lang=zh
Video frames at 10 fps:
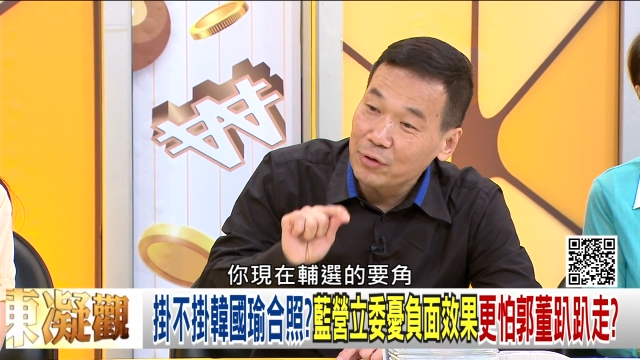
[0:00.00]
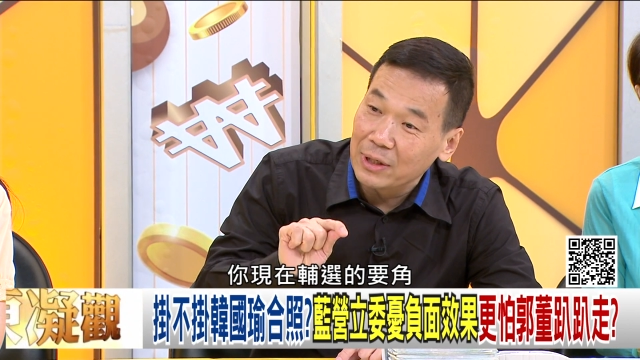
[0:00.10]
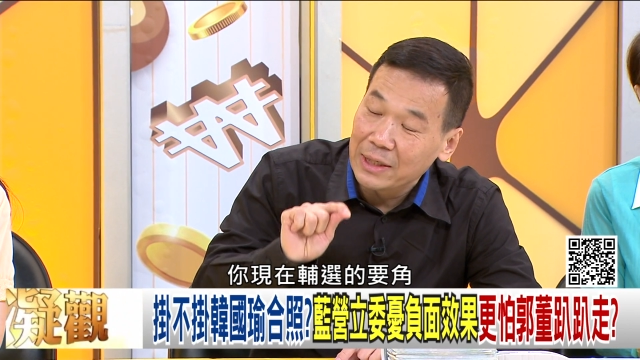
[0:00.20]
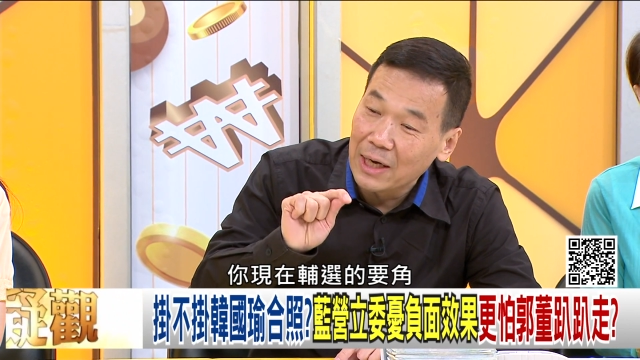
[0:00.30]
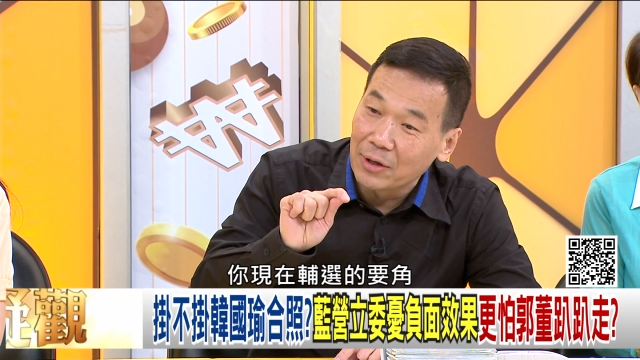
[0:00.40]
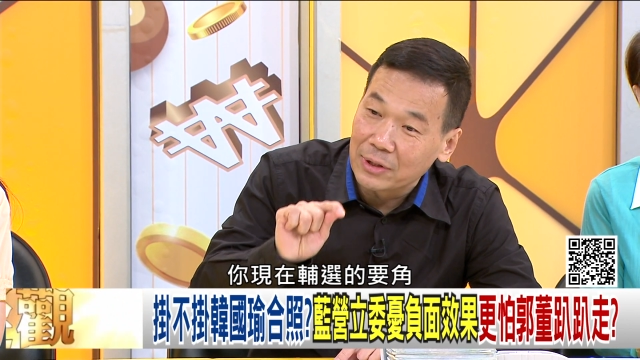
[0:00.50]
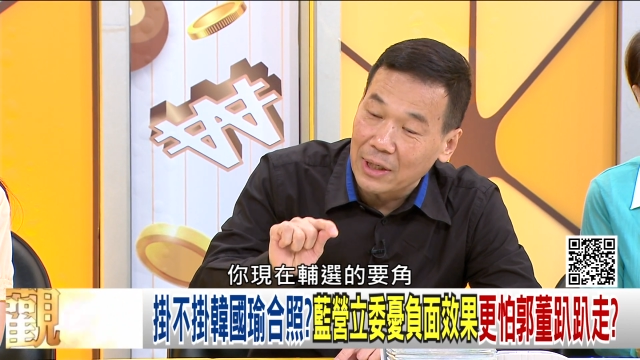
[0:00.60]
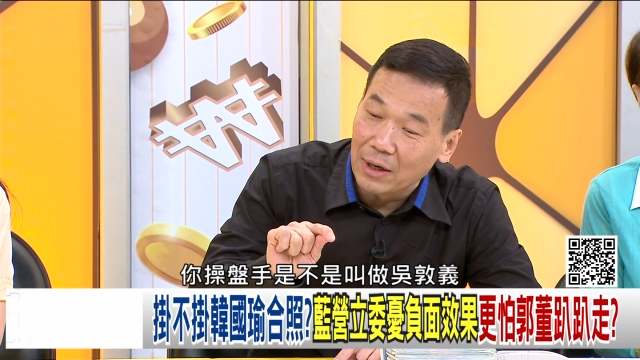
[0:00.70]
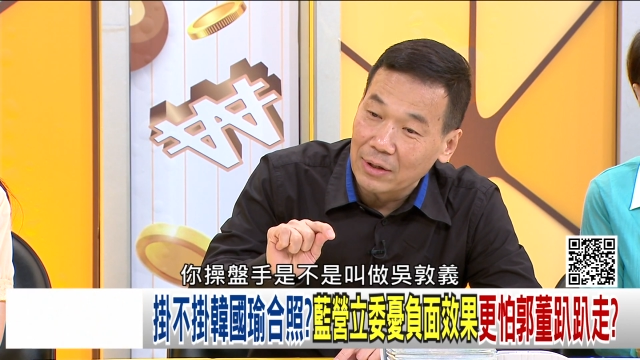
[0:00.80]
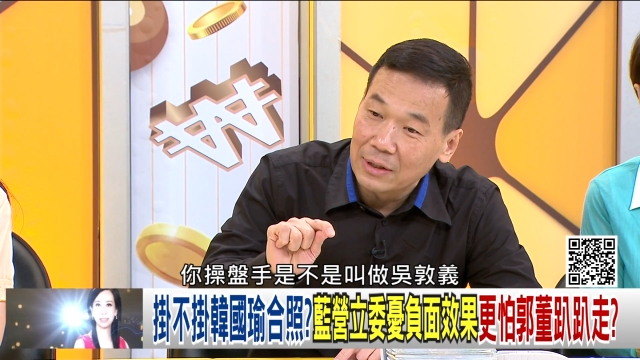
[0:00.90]
选的要
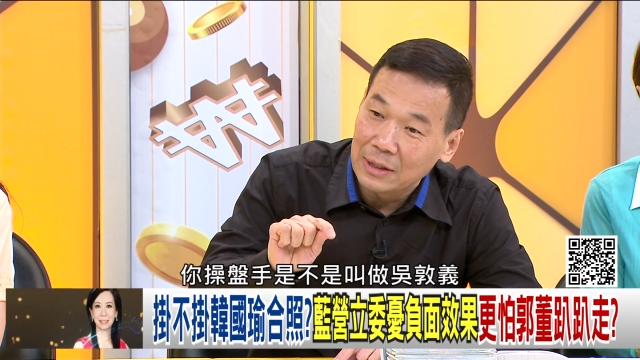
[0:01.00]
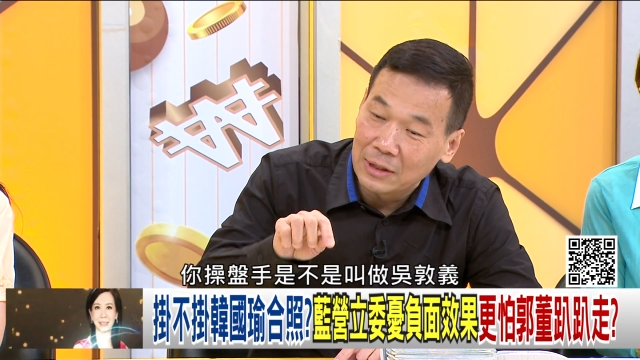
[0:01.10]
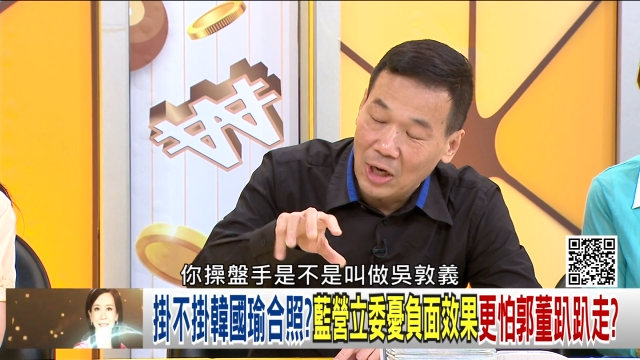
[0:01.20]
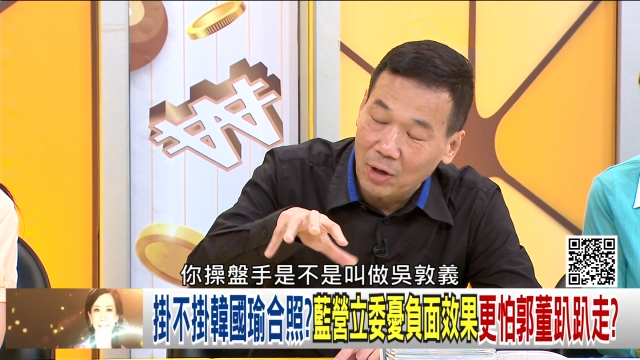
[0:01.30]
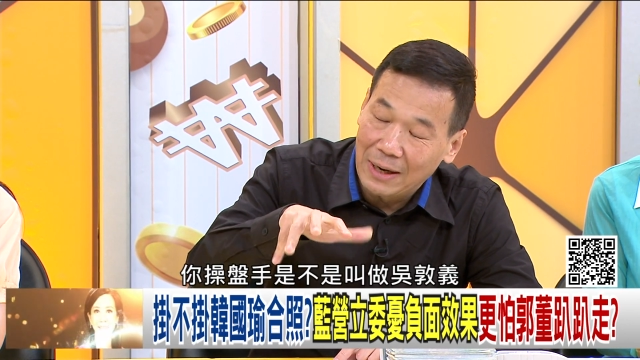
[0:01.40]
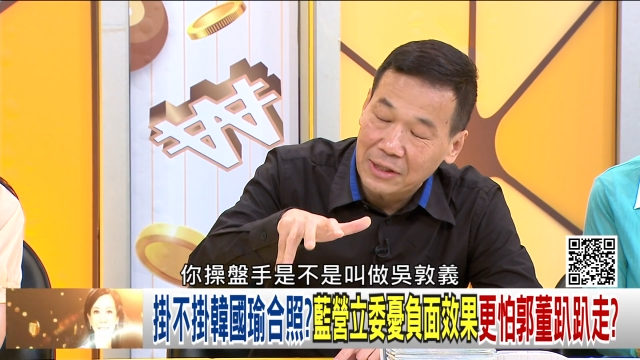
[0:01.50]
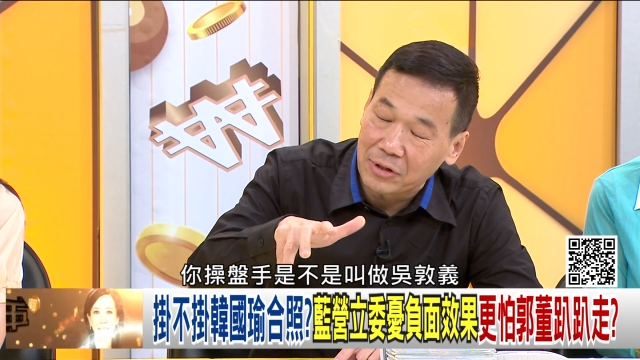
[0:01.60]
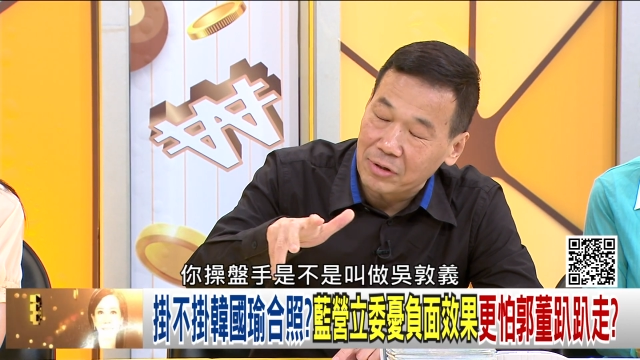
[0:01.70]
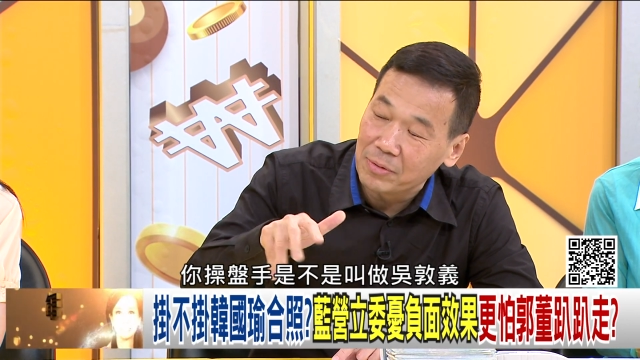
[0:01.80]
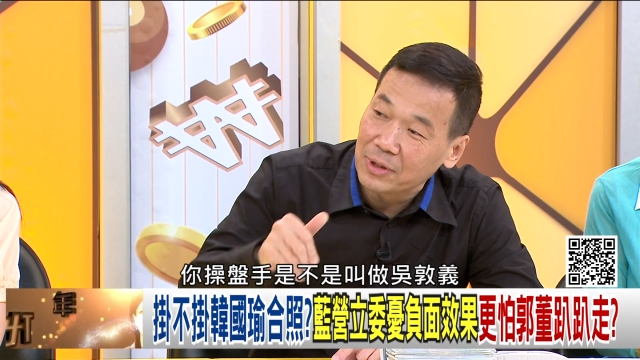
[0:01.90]
角，你操盘
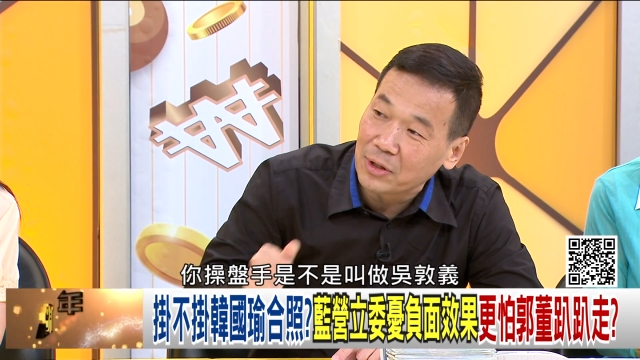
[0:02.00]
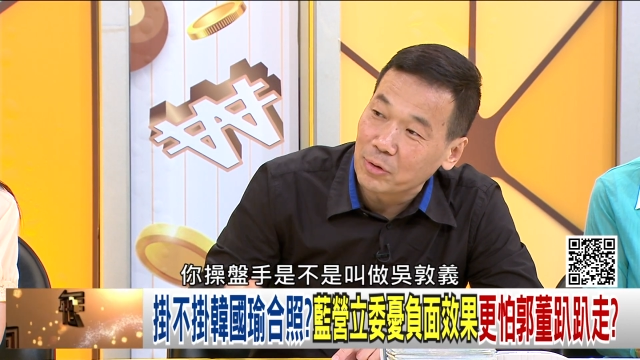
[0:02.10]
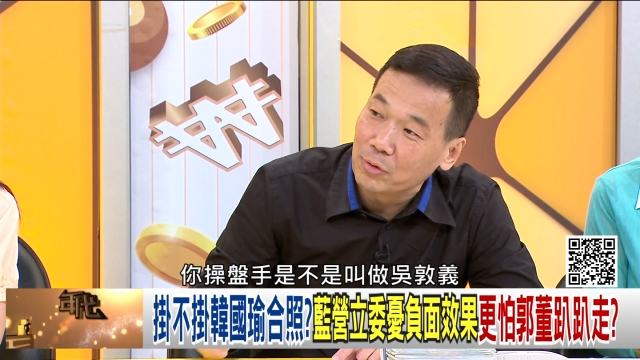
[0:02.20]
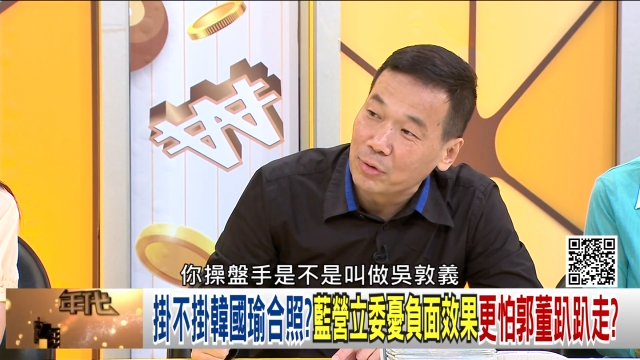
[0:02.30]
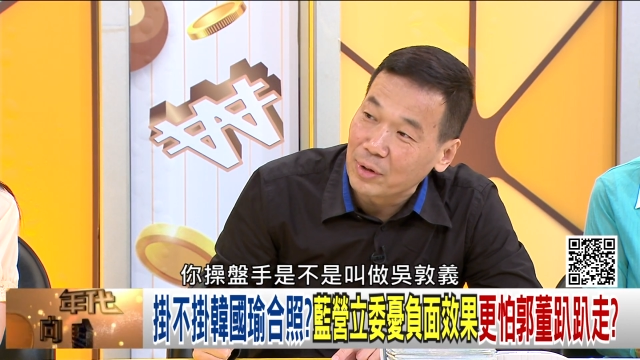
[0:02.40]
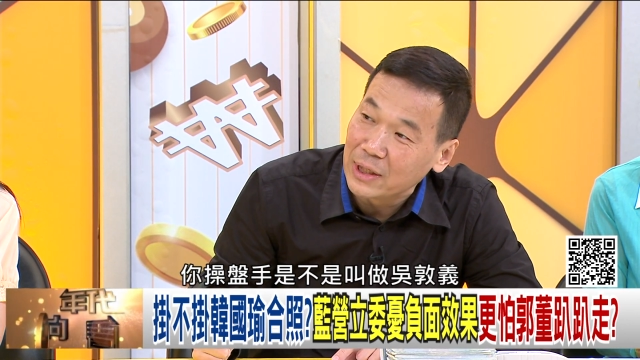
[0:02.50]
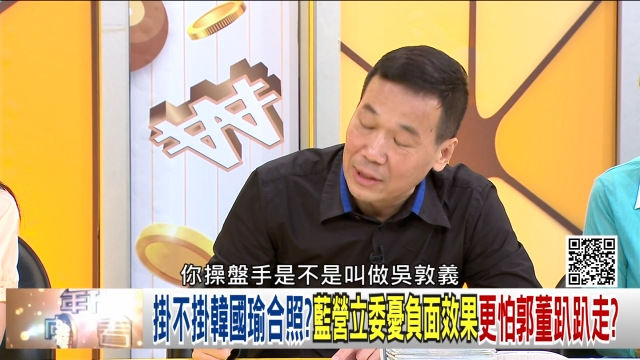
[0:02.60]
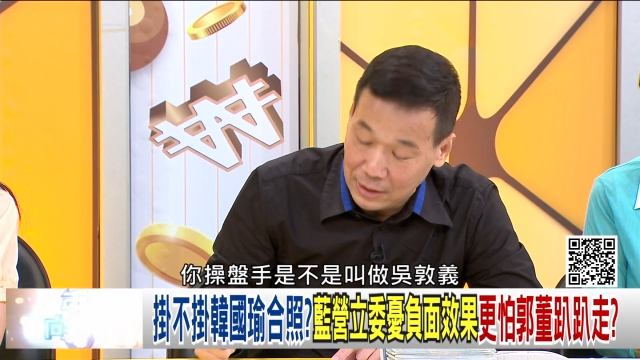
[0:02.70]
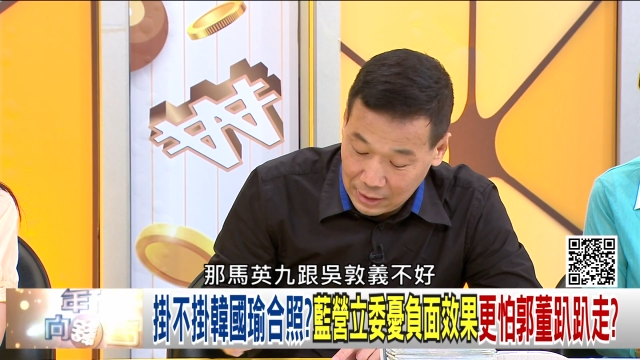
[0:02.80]
手是不是叫做吴敦义？